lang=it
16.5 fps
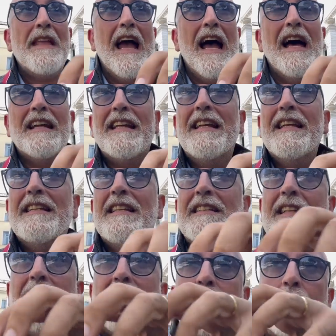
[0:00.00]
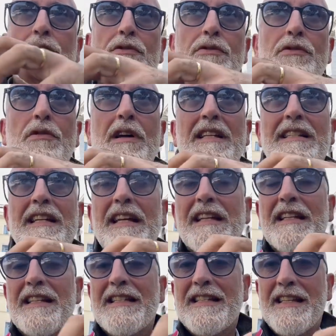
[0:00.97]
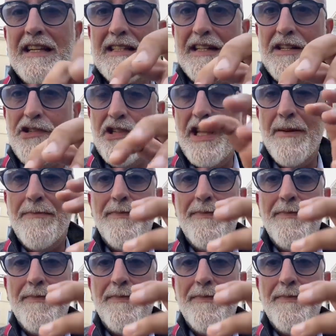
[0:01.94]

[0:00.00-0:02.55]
architettando tutta una serie di strategie